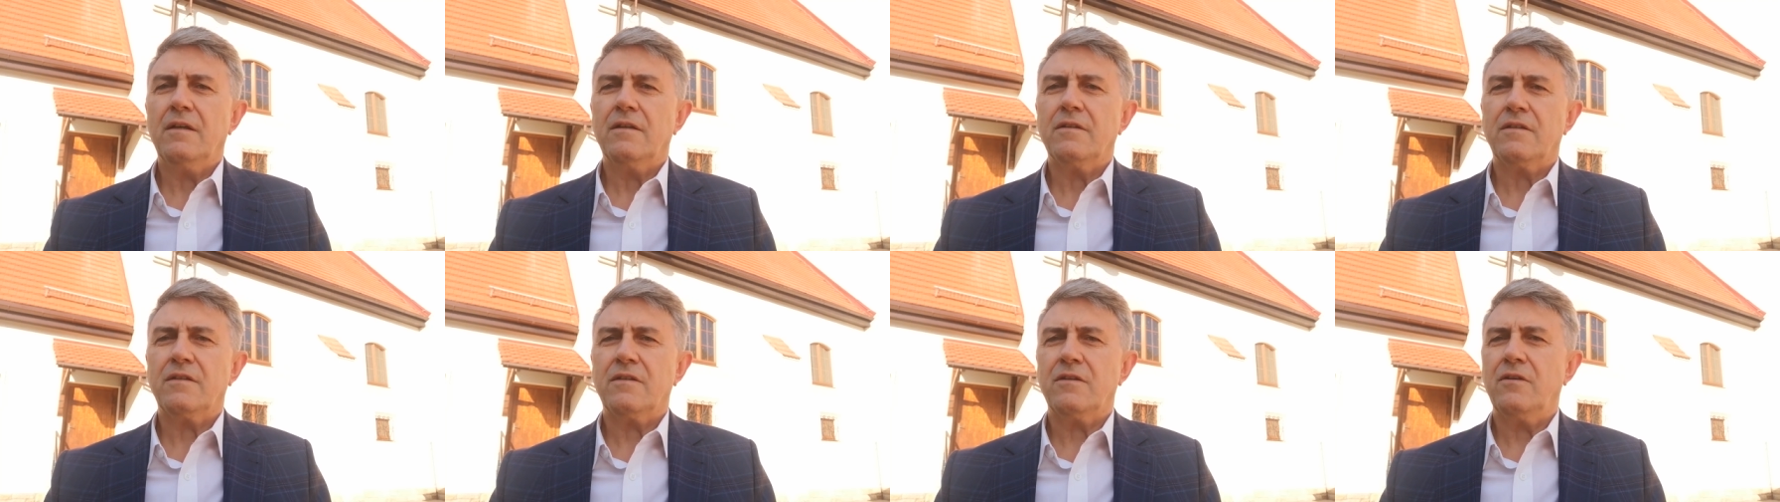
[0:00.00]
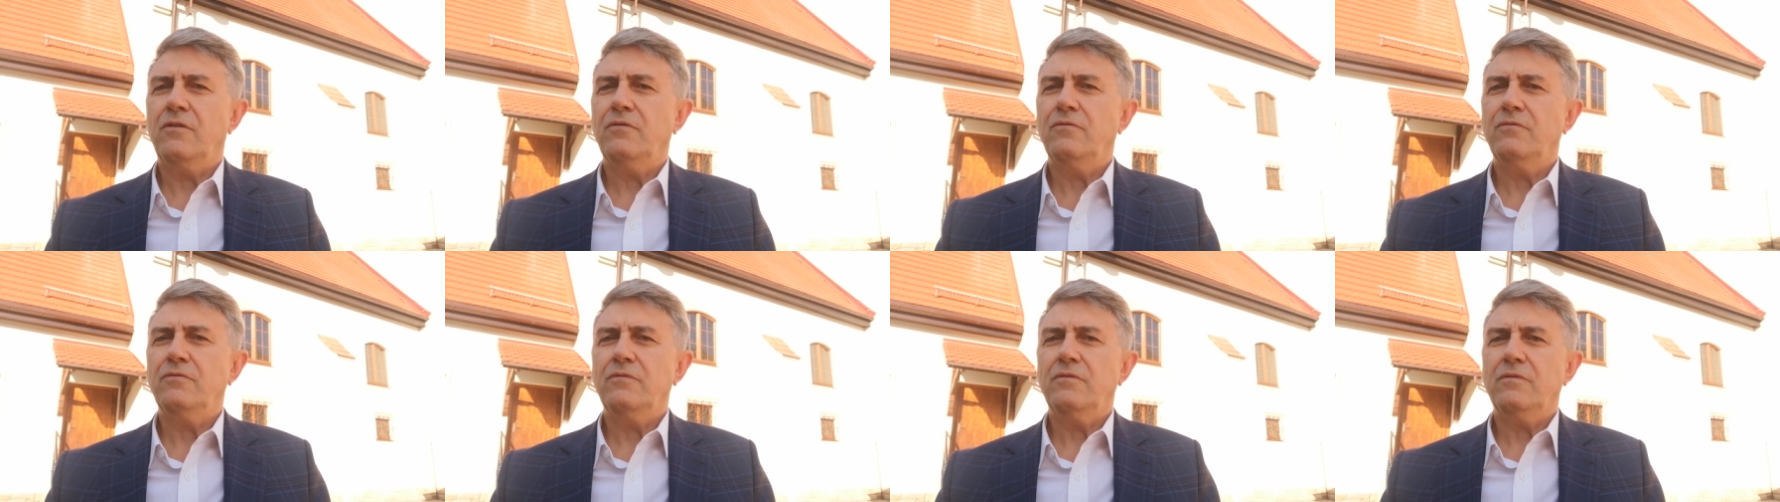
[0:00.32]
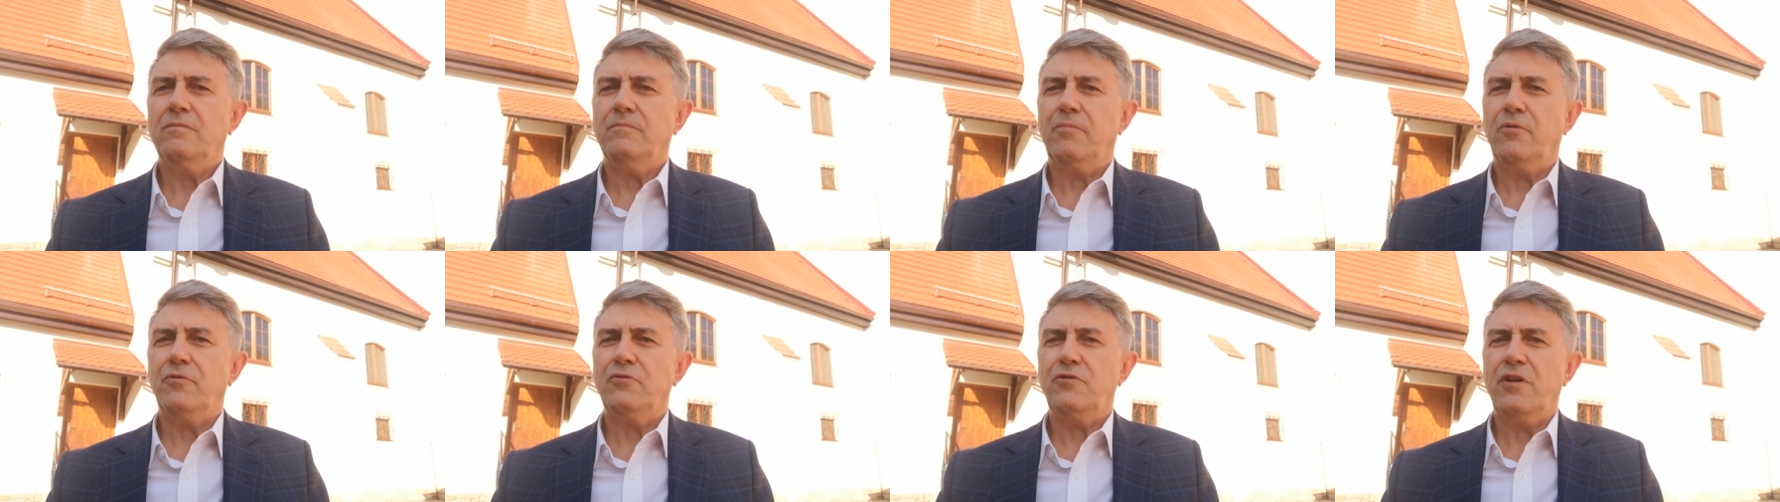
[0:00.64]
są
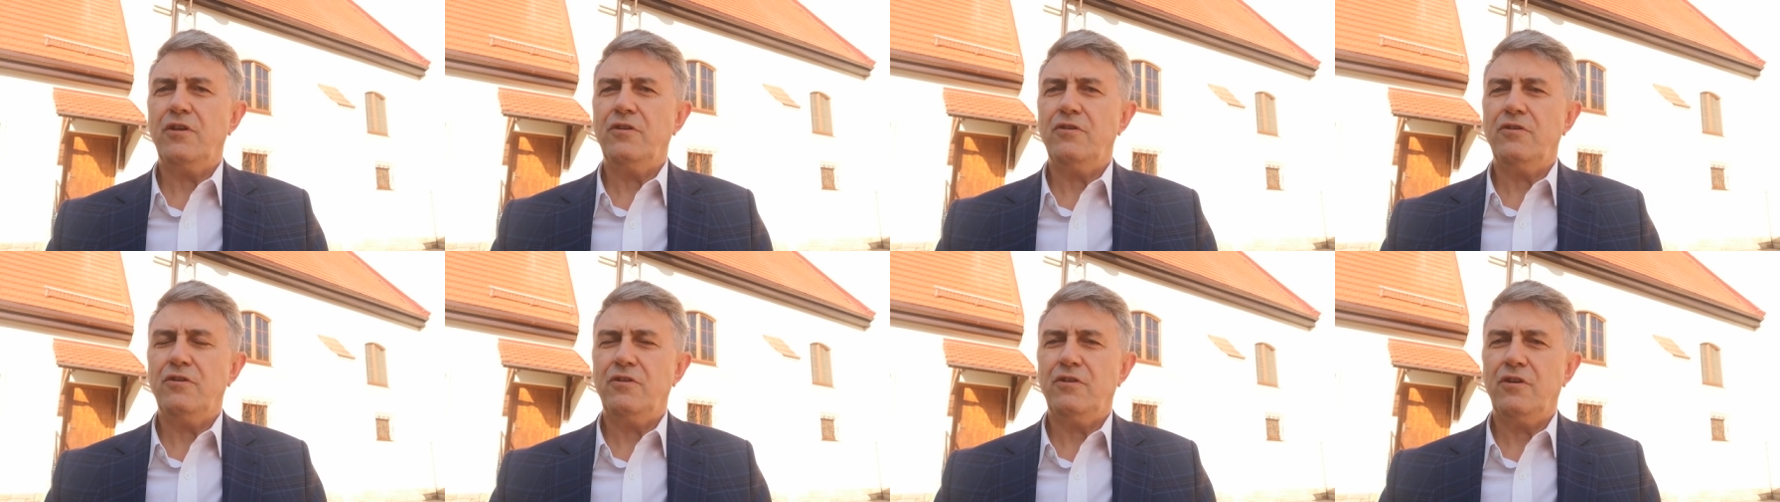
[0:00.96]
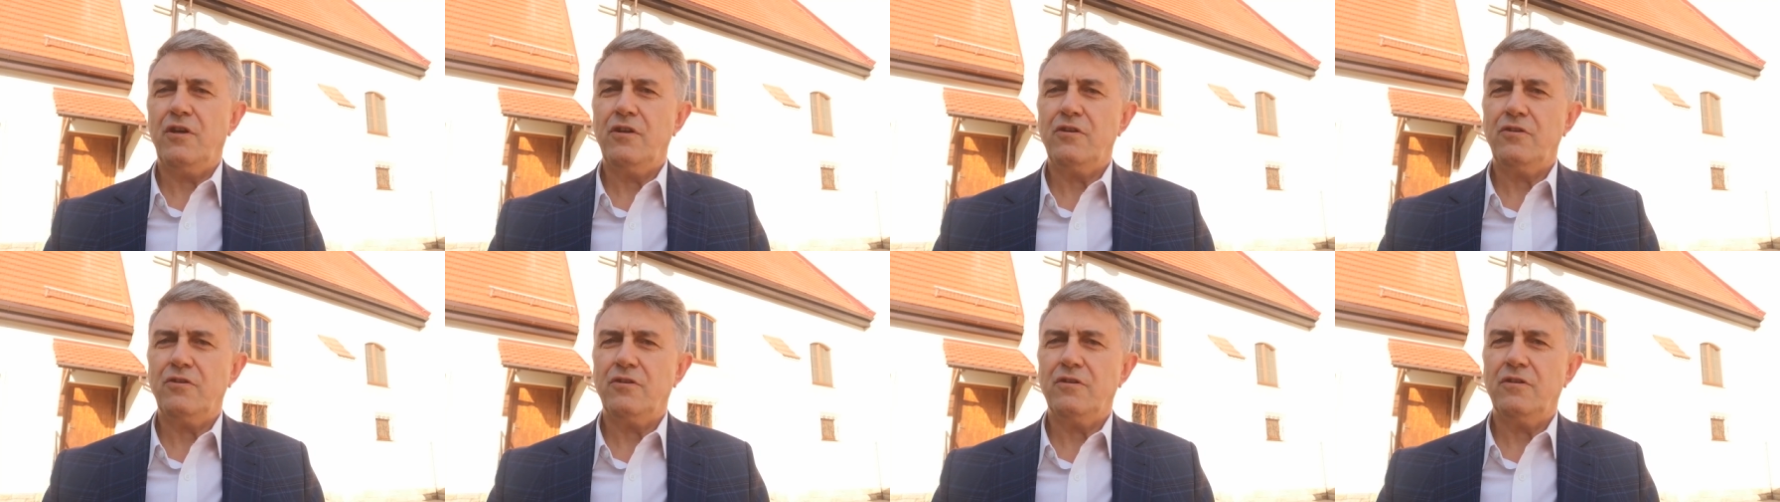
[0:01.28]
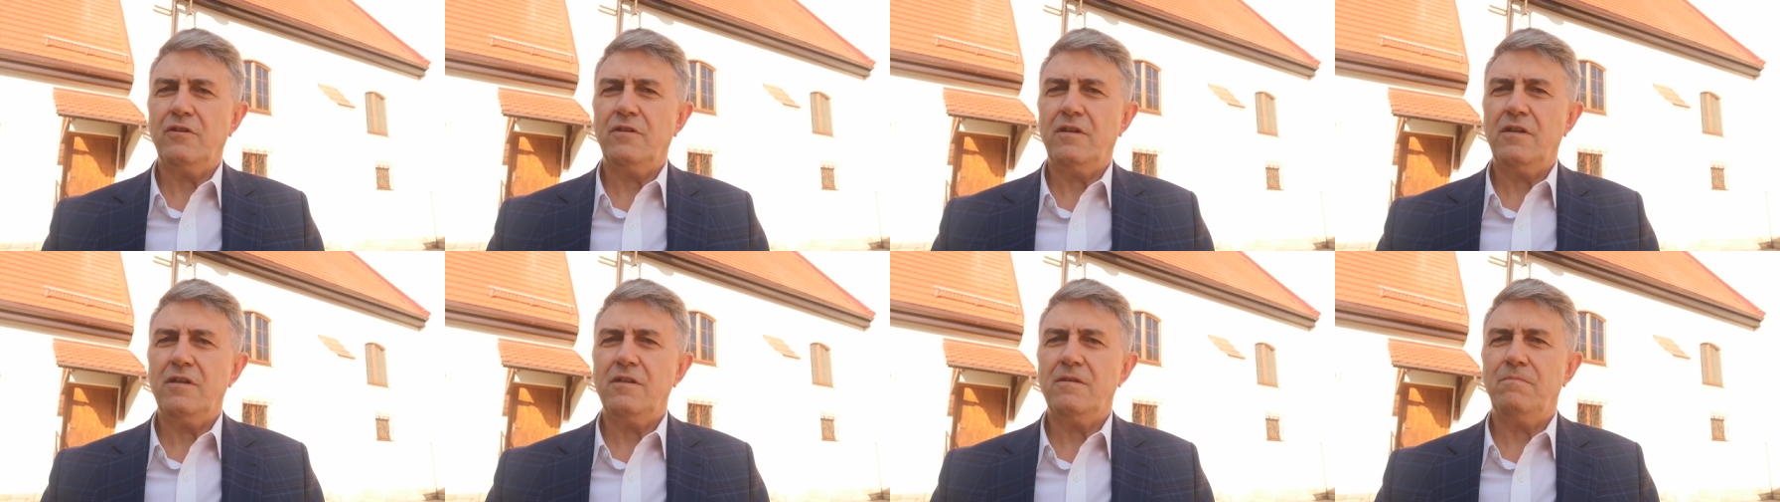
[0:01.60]
po dzień
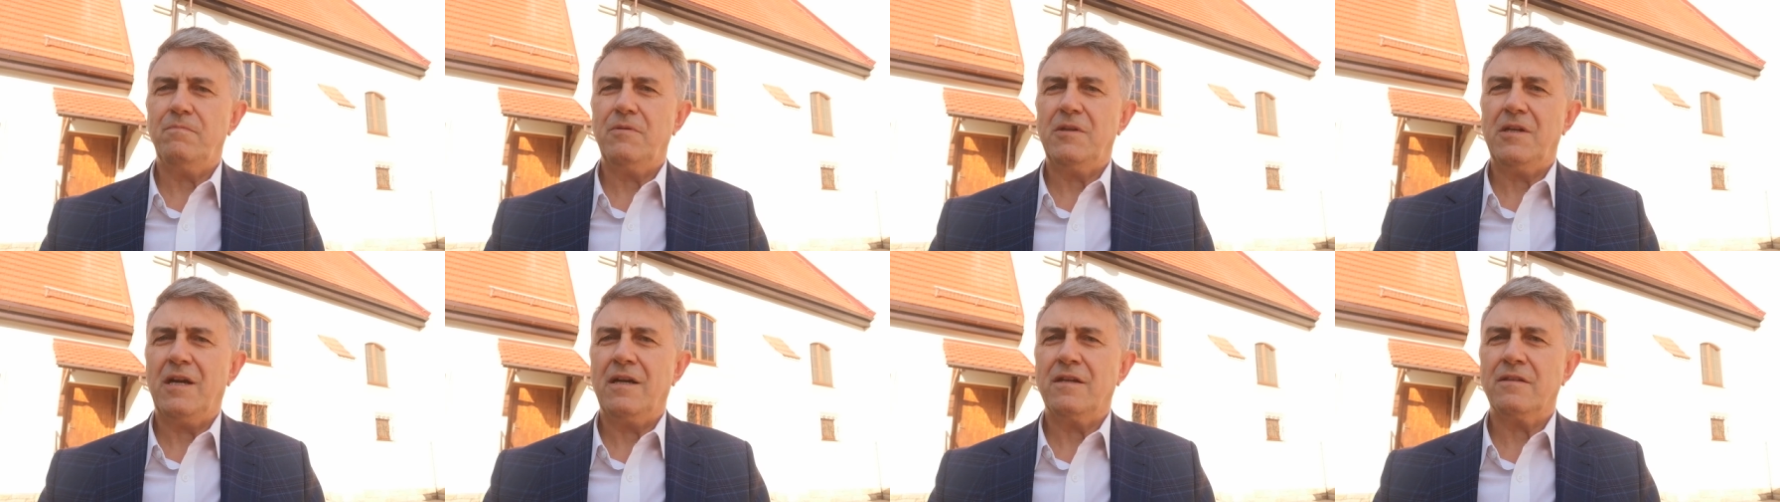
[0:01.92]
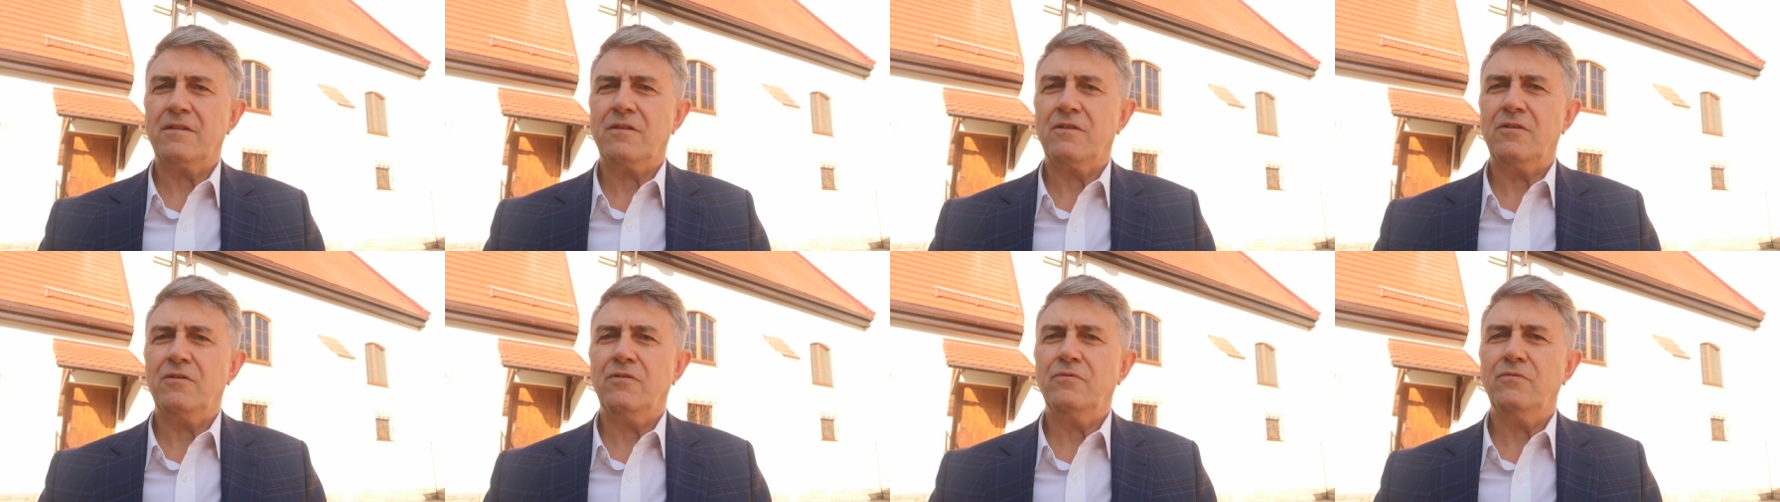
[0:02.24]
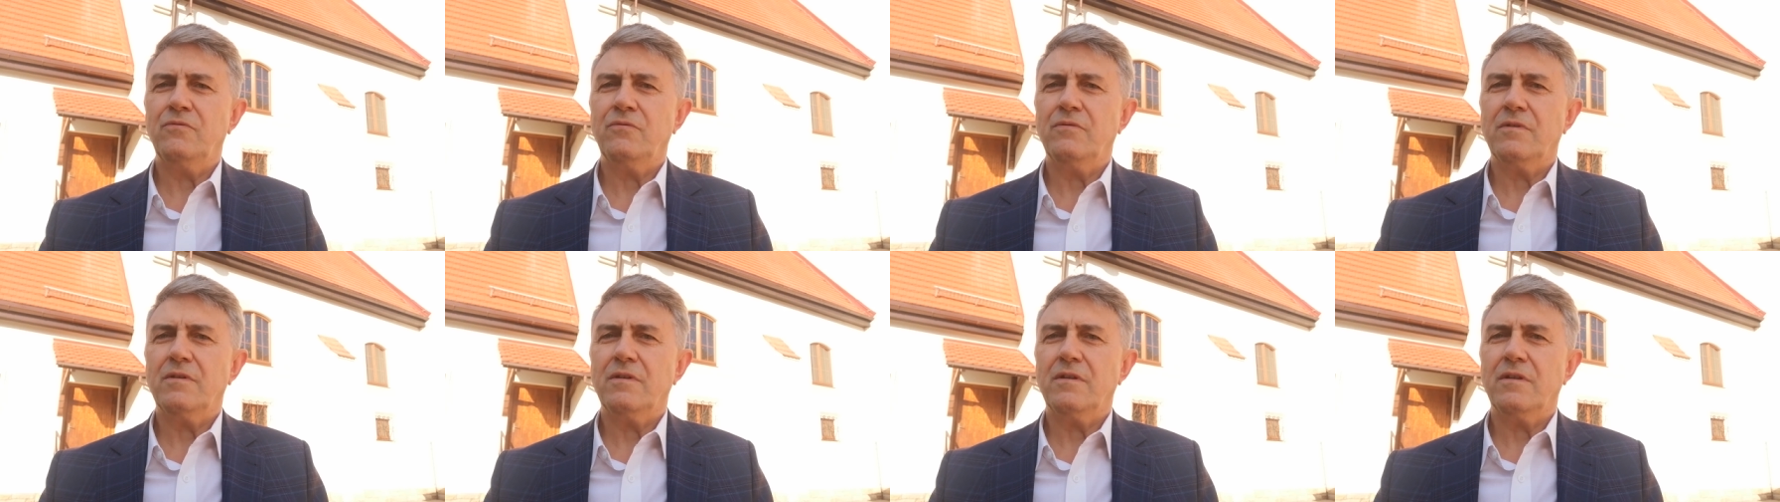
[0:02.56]
dzisiejszy
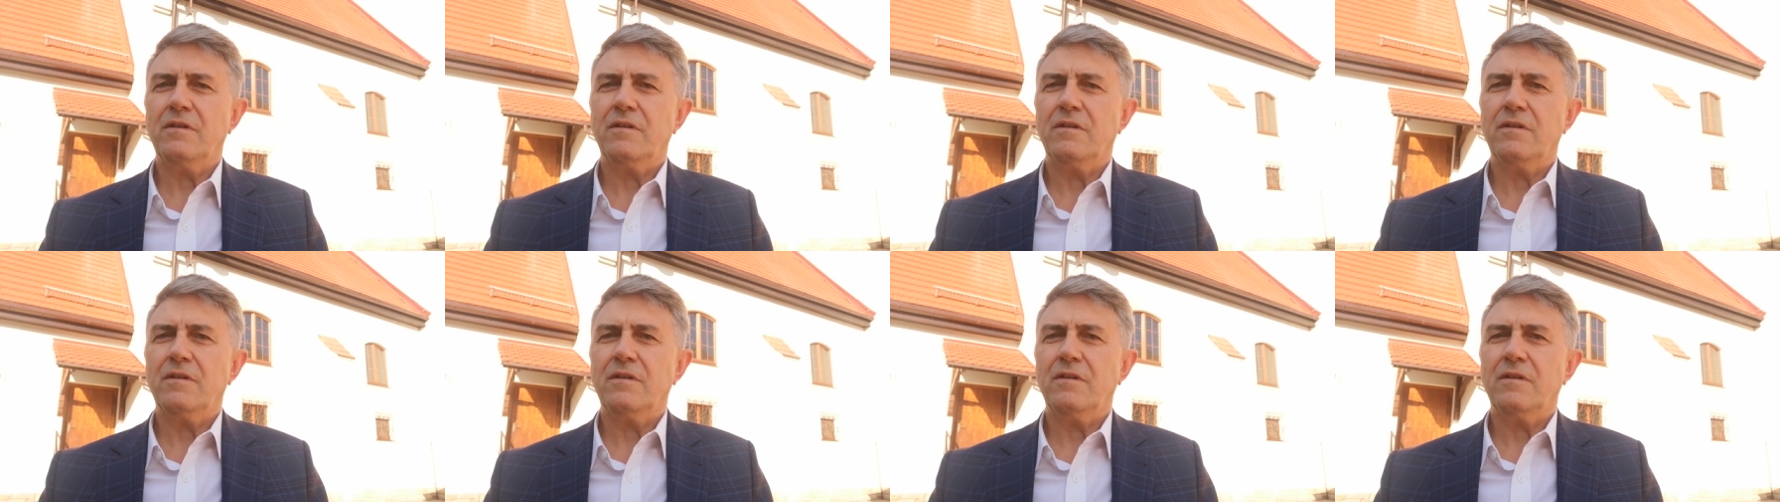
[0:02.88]
inspiracją,